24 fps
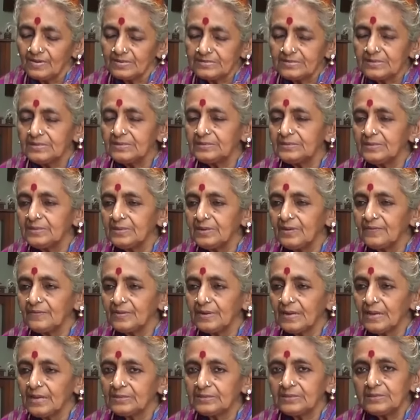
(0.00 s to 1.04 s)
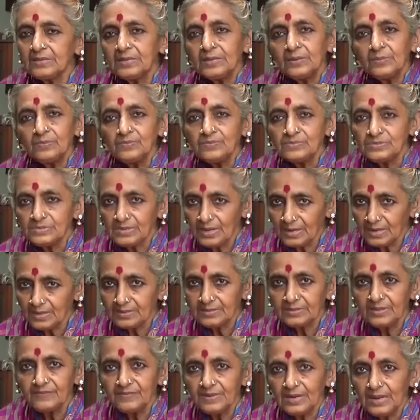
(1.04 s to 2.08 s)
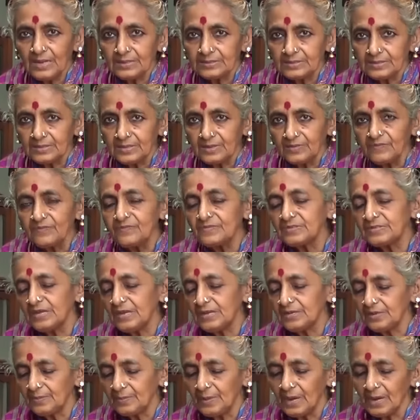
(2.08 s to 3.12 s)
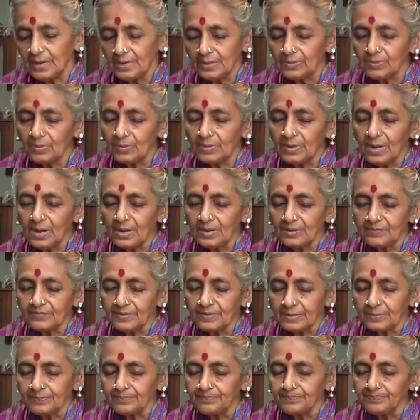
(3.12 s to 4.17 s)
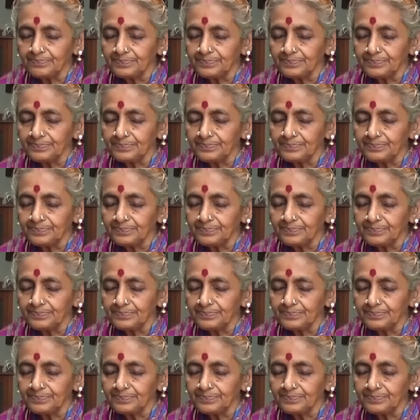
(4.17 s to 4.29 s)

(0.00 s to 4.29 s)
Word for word: வசந்த நவராத்திரியும் ஷரத் நவராத்திரியும் விசேஷமாக கொண்டாடுவர்